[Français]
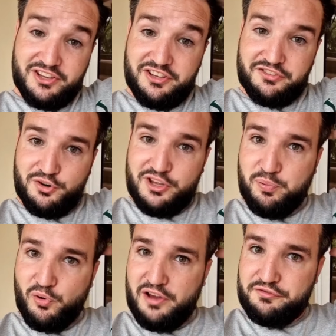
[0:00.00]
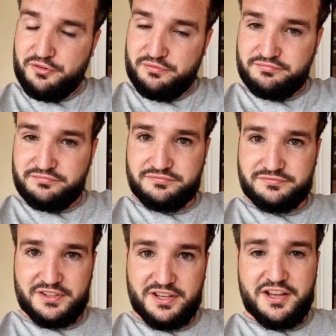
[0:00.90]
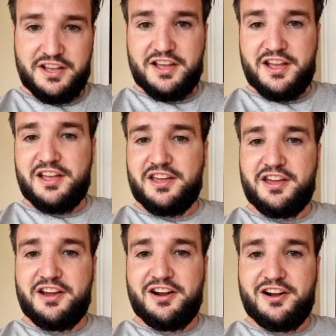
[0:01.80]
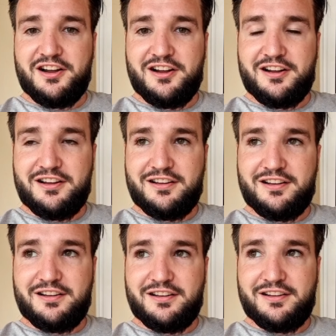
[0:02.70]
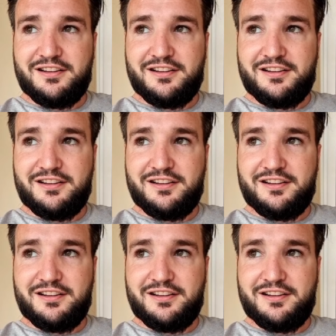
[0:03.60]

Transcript: désolé pour l'avion. Et, euh,